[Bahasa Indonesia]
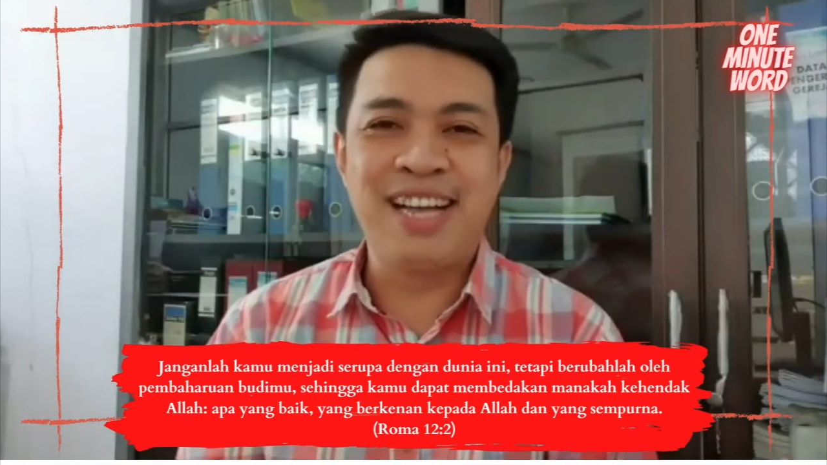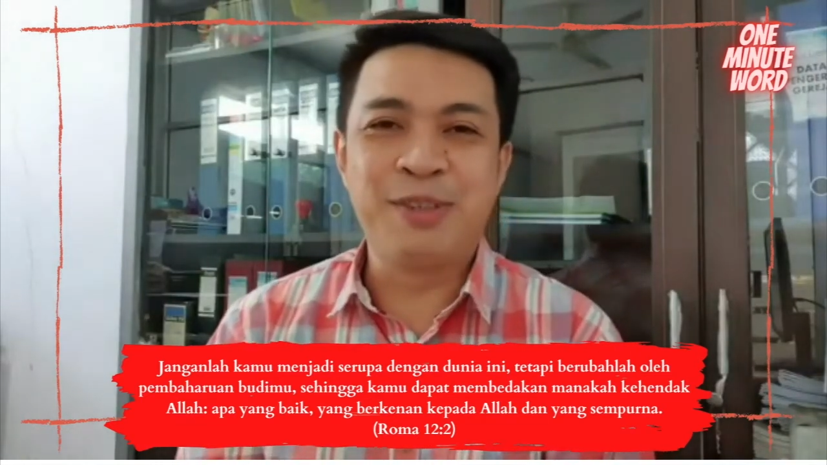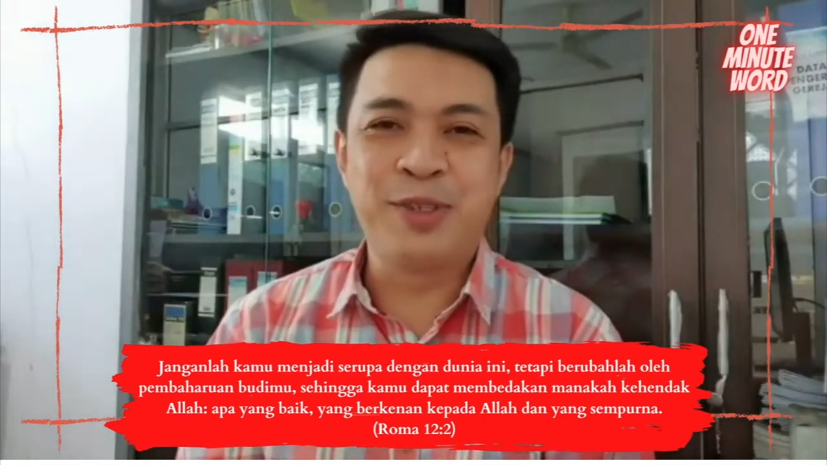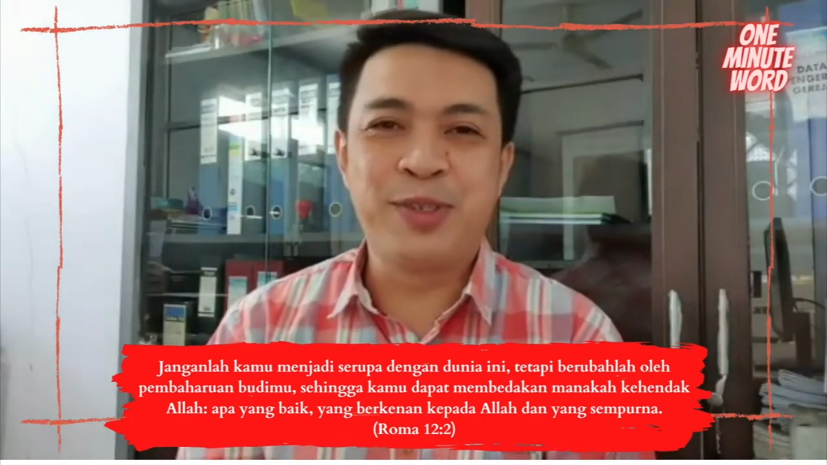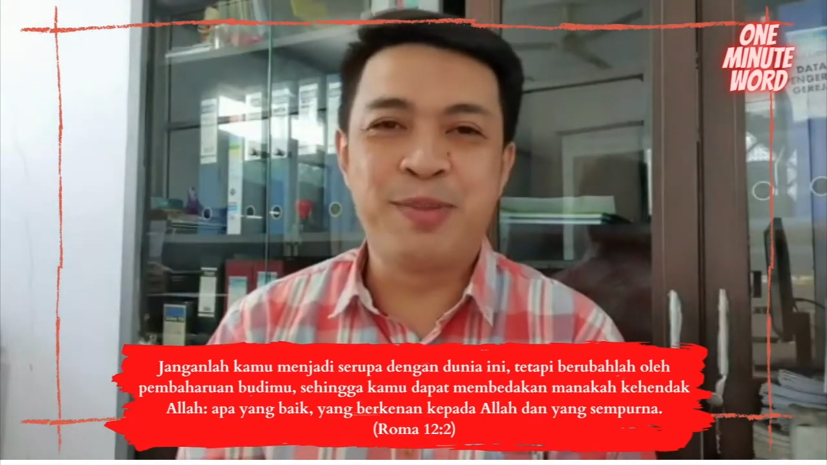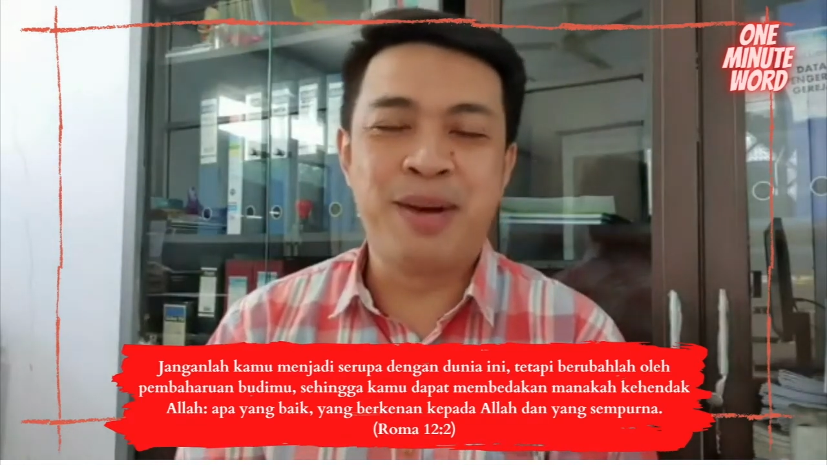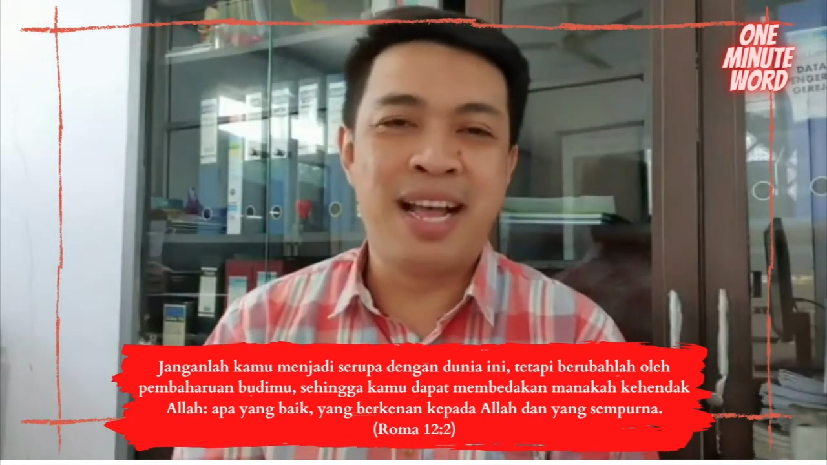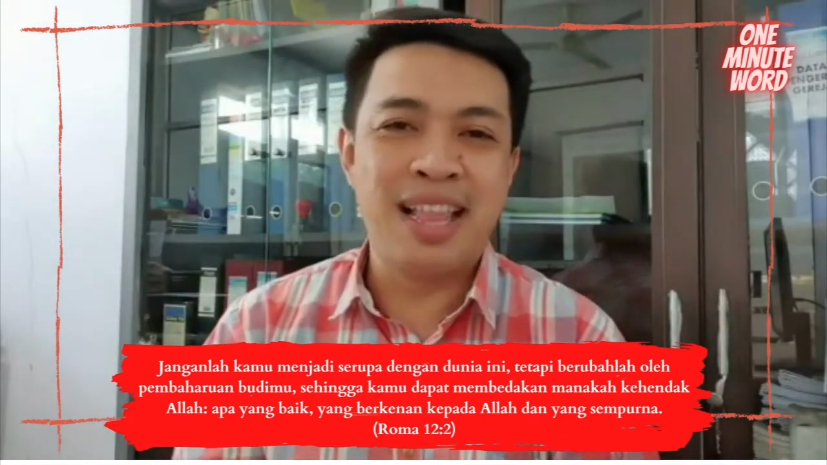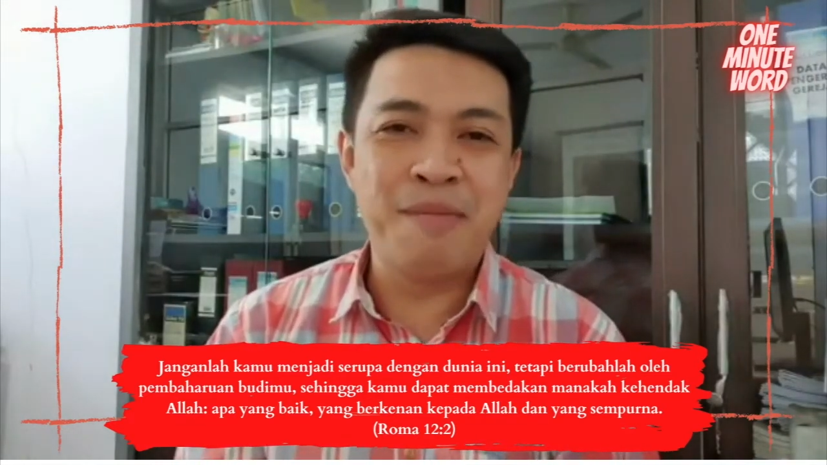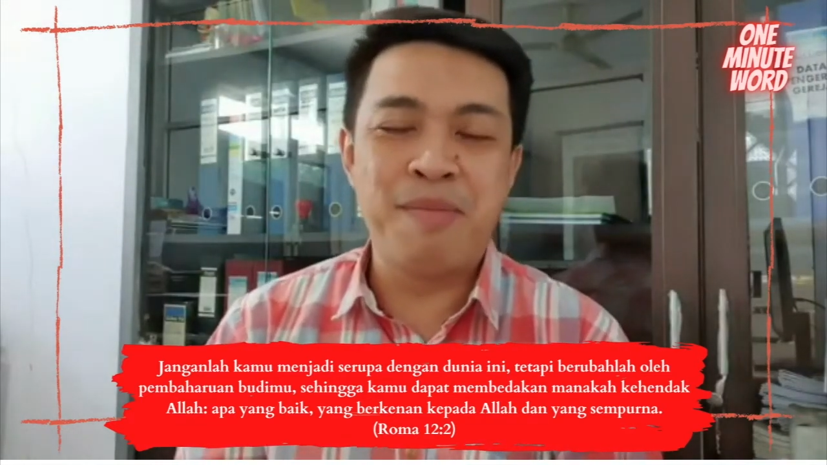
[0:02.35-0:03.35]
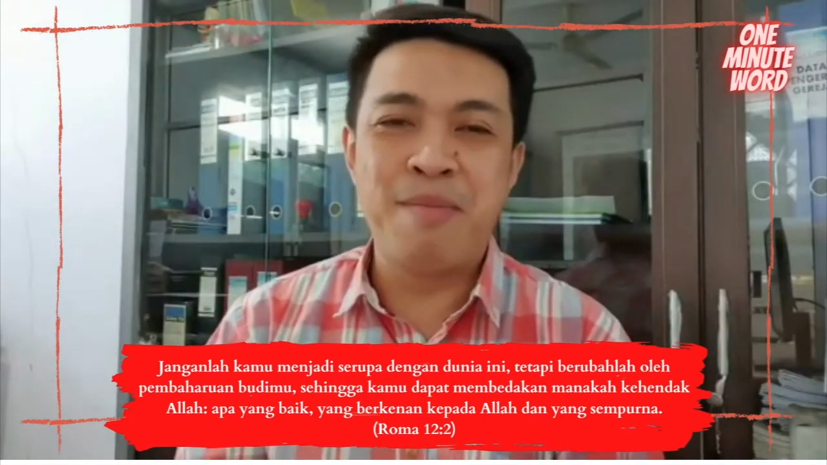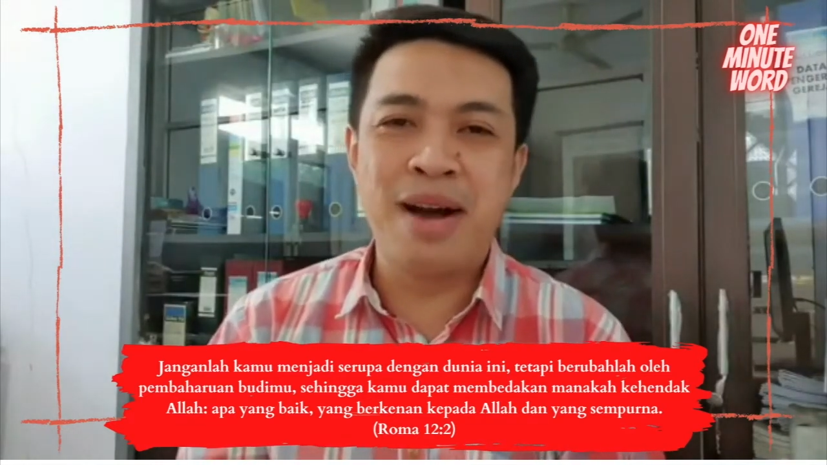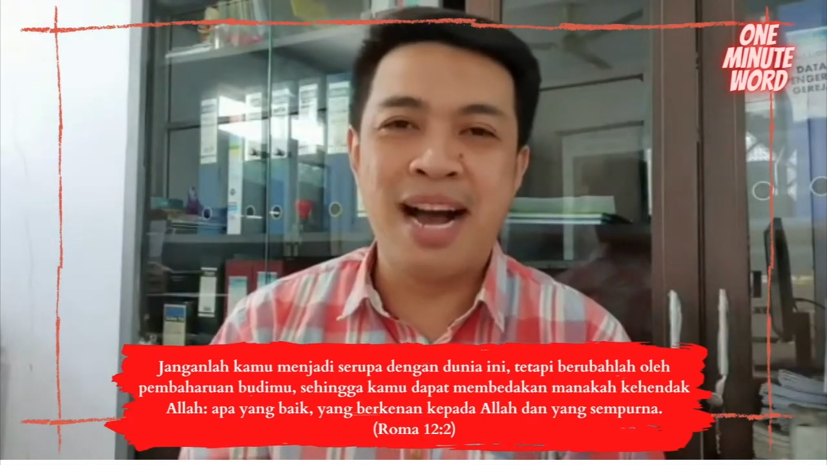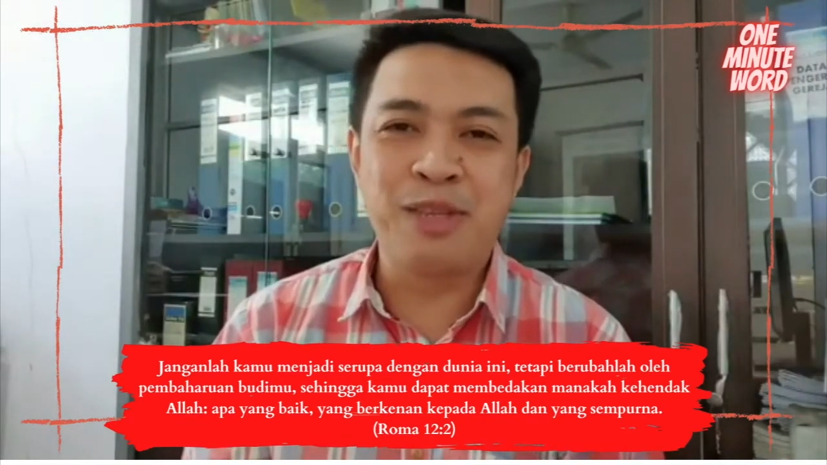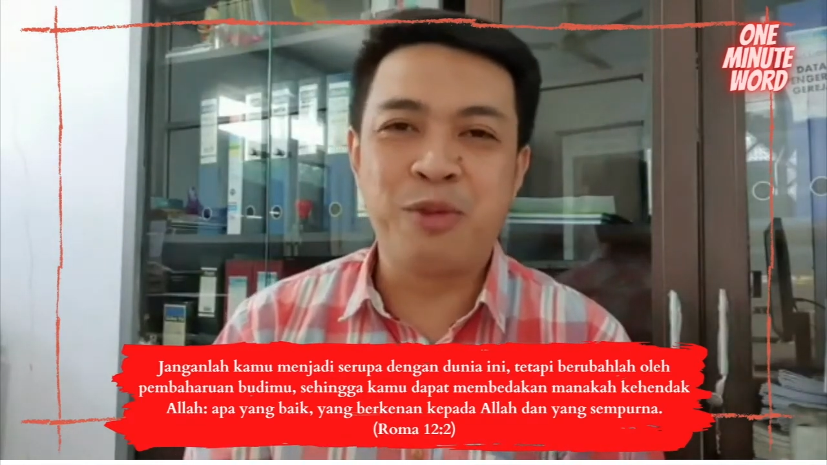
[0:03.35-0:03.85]
harus mengalami
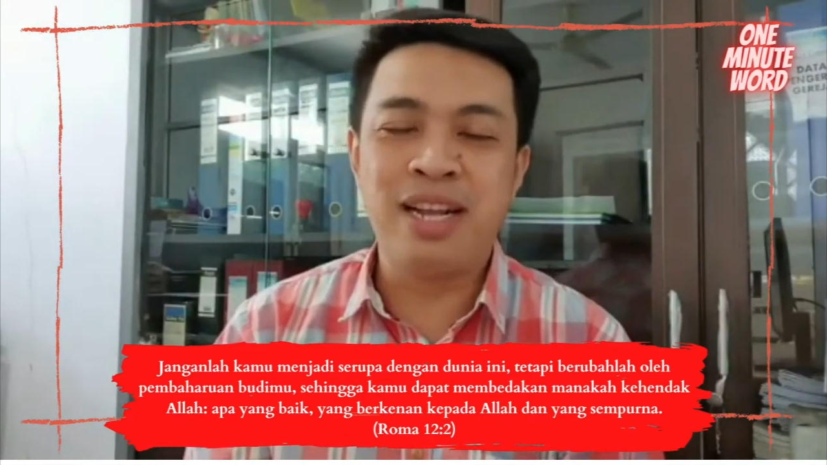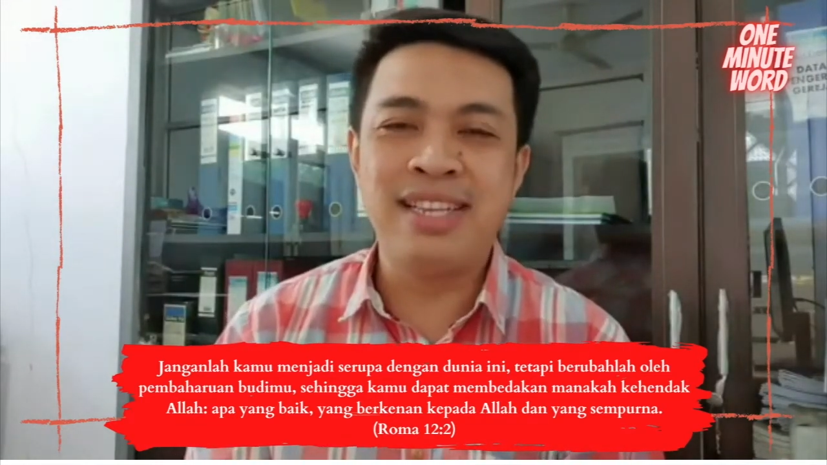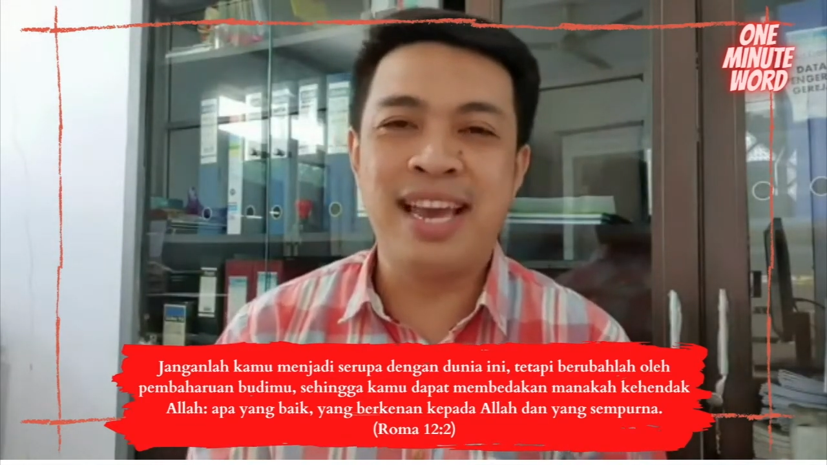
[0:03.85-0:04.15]
pembaharuan